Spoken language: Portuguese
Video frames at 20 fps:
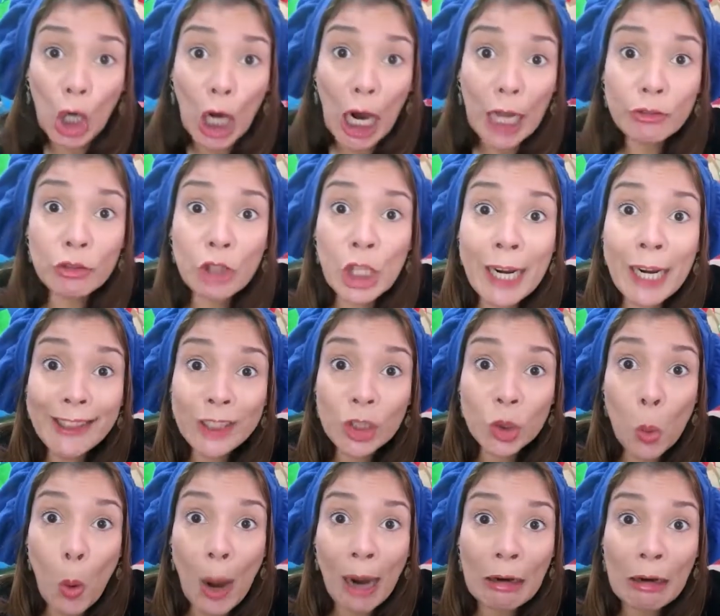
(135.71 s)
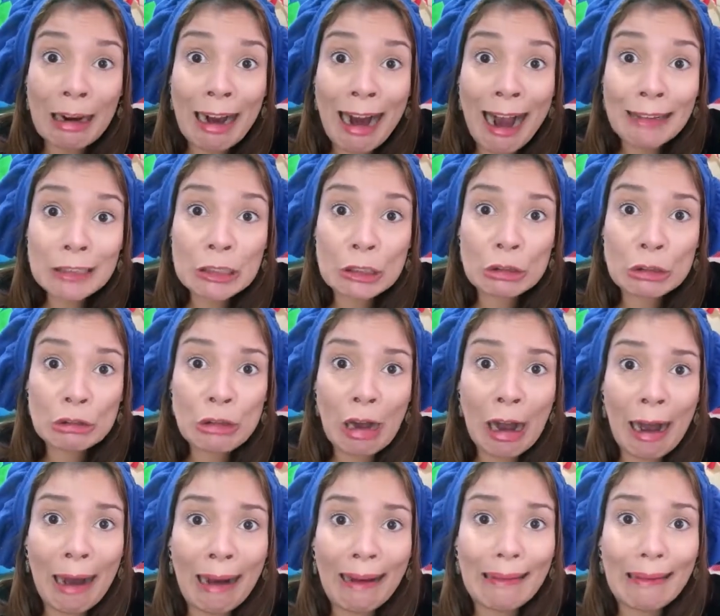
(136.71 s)
cadê a sua
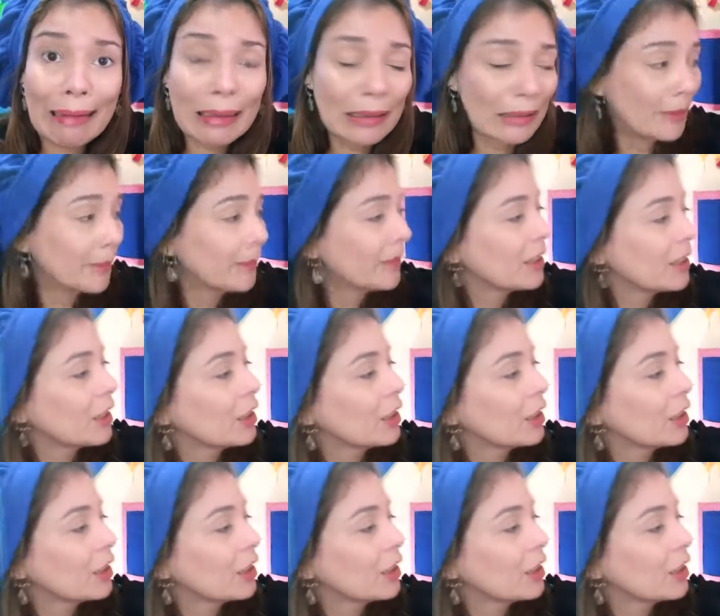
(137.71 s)
casa?